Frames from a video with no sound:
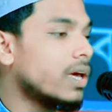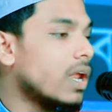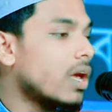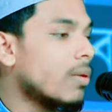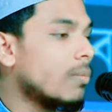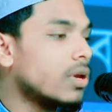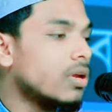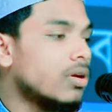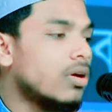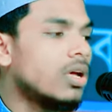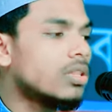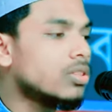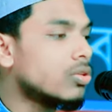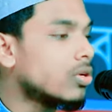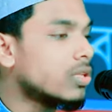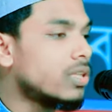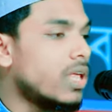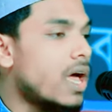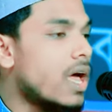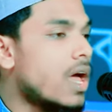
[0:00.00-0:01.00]
কেরামের কত
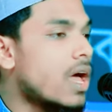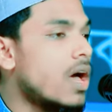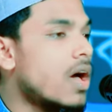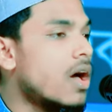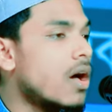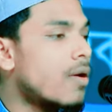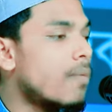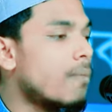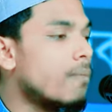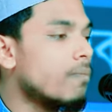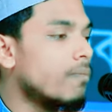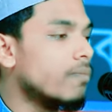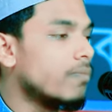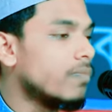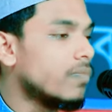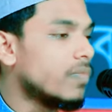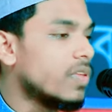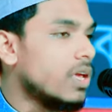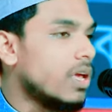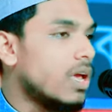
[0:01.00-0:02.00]
দাম
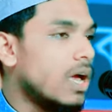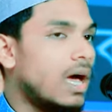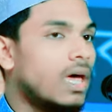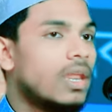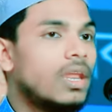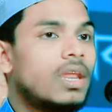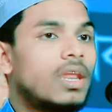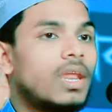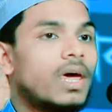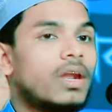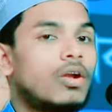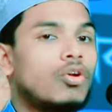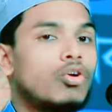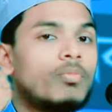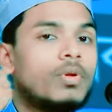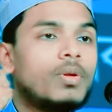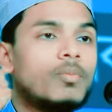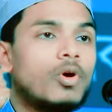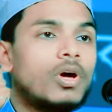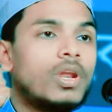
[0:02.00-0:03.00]
আল্লাহ
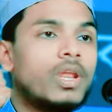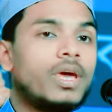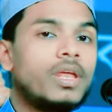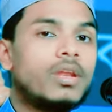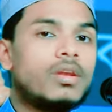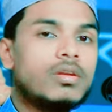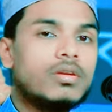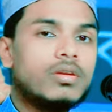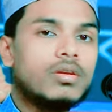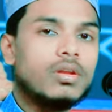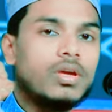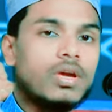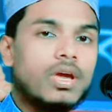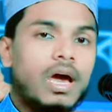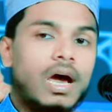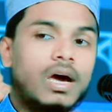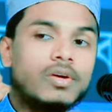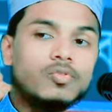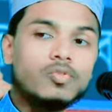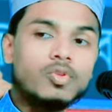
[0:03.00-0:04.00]
নবী বলেন
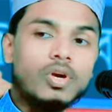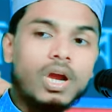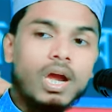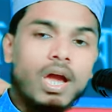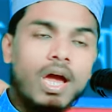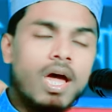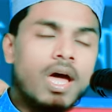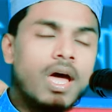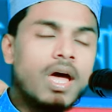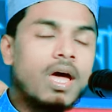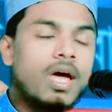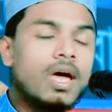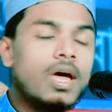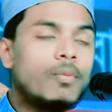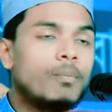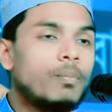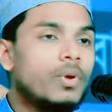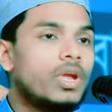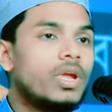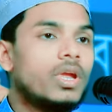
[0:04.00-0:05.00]

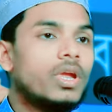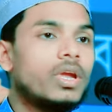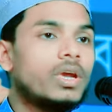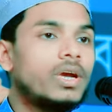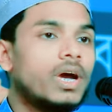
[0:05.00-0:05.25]
আসহাবি